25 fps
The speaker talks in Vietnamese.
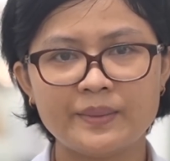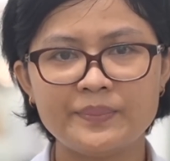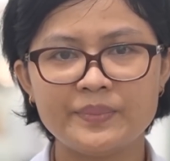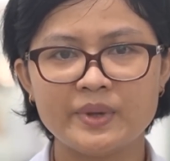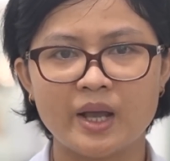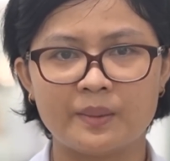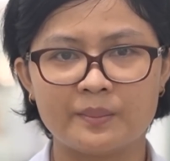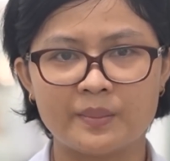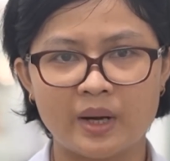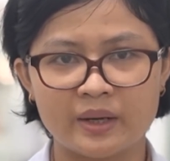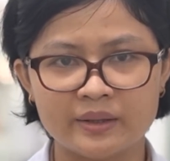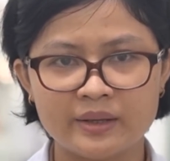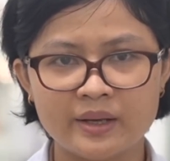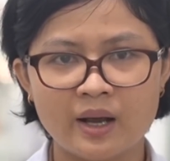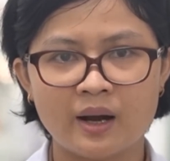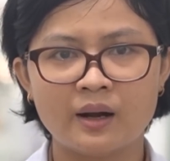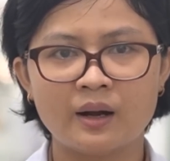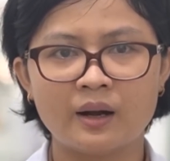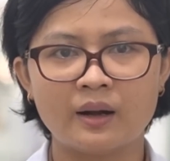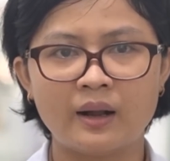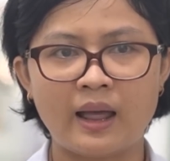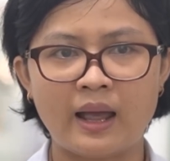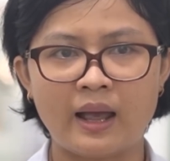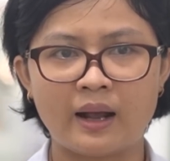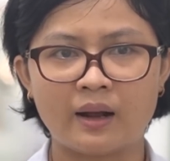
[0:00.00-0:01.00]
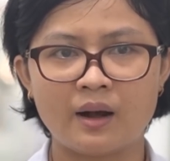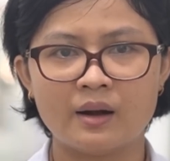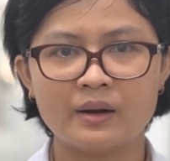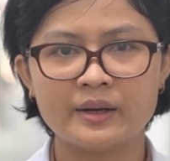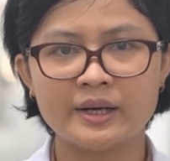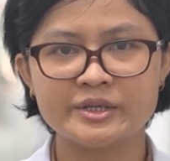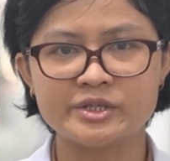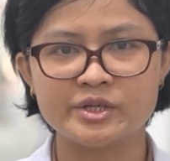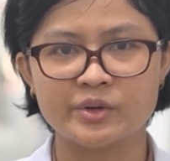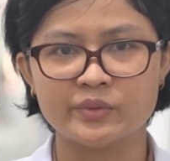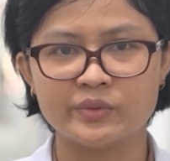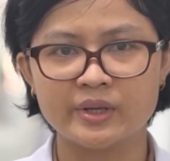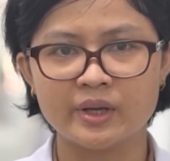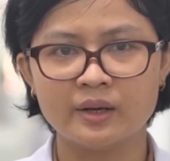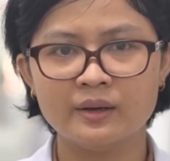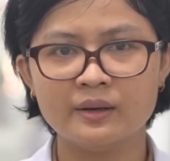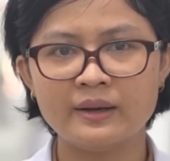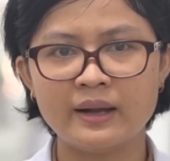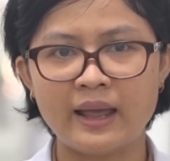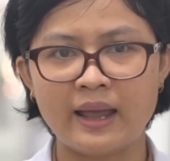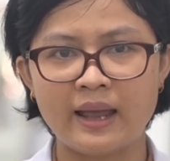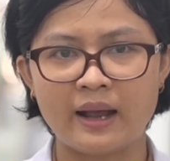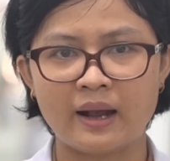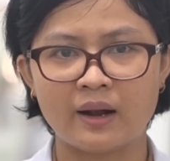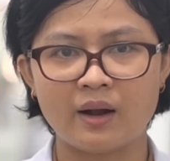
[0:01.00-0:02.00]
tiếp nhận bệnh nhân là có cái triệu
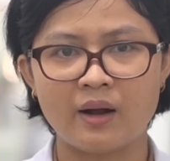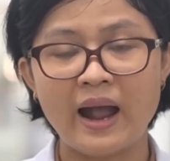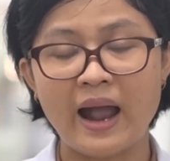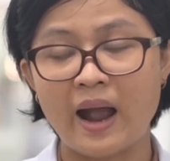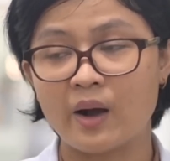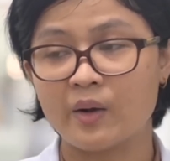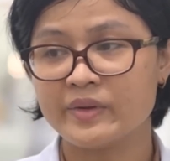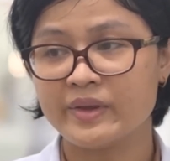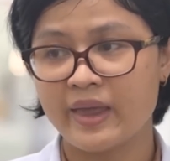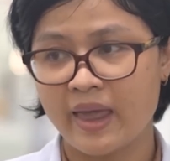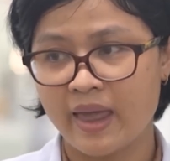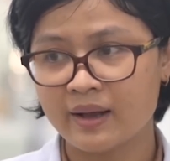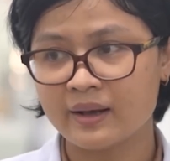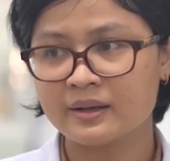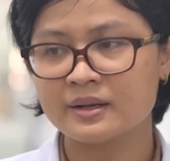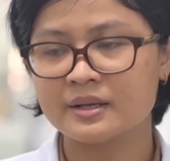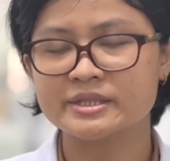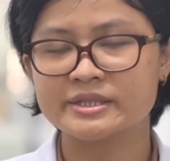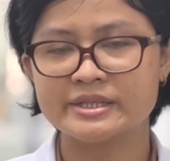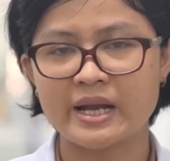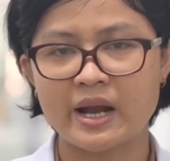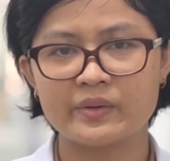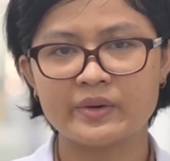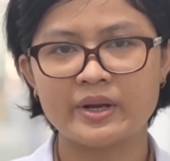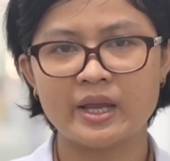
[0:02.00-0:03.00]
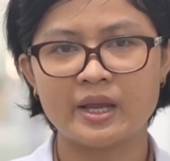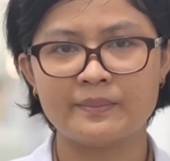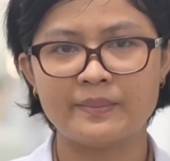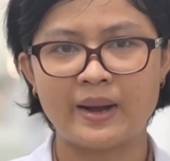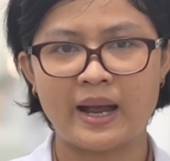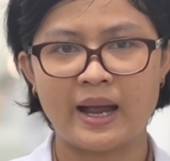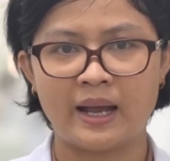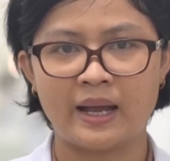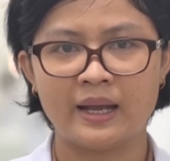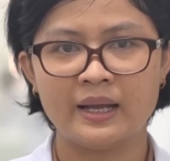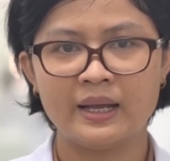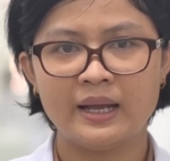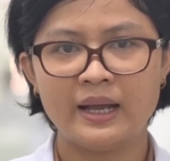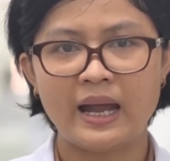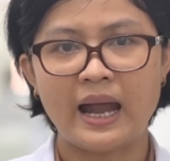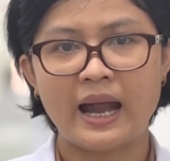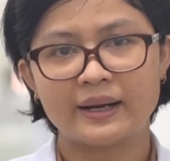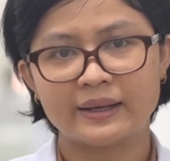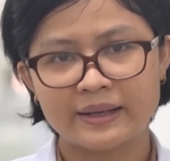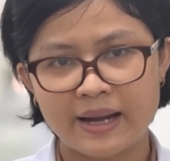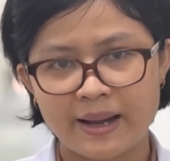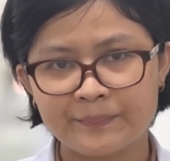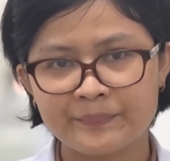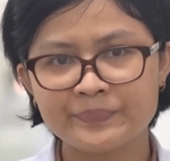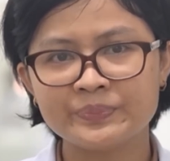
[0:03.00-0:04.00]
chứng là có ảo giác sau khi mà
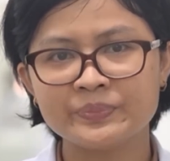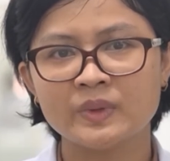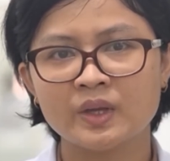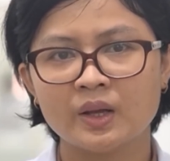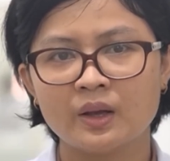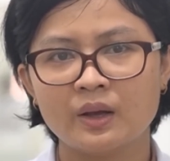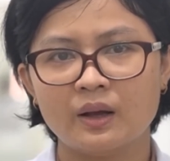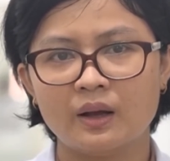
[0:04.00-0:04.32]
ăn nấm.